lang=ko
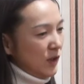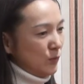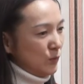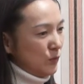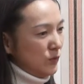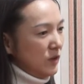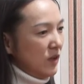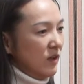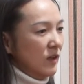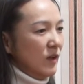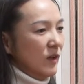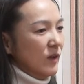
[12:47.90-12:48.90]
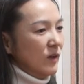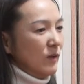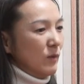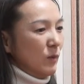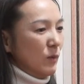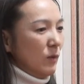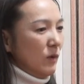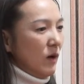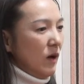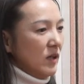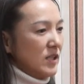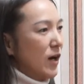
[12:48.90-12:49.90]
음. 있고 근데
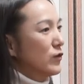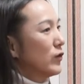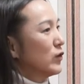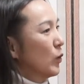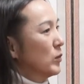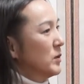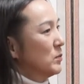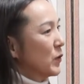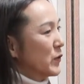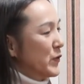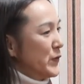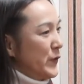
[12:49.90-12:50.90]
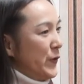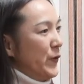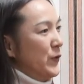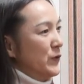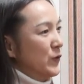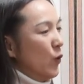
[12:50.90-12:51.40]
와, 아, 작년이 너무 힘들었었어요. 네.